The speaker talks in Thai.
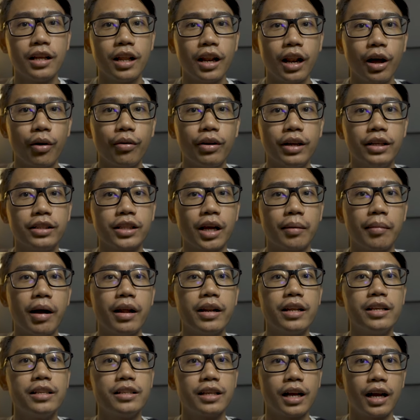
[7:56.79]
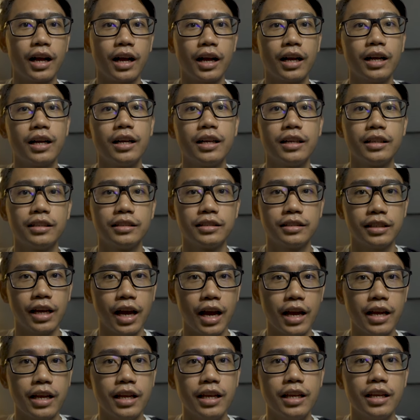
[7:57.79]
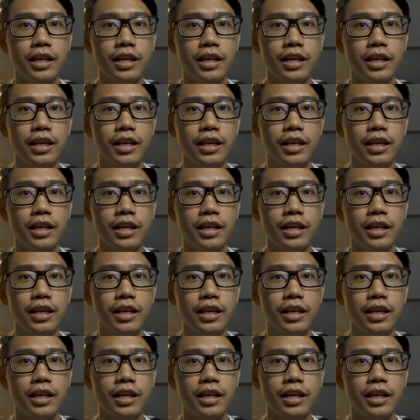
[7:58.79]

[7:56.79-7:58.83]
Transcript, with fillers: เราเลยสามารถที่จะใช้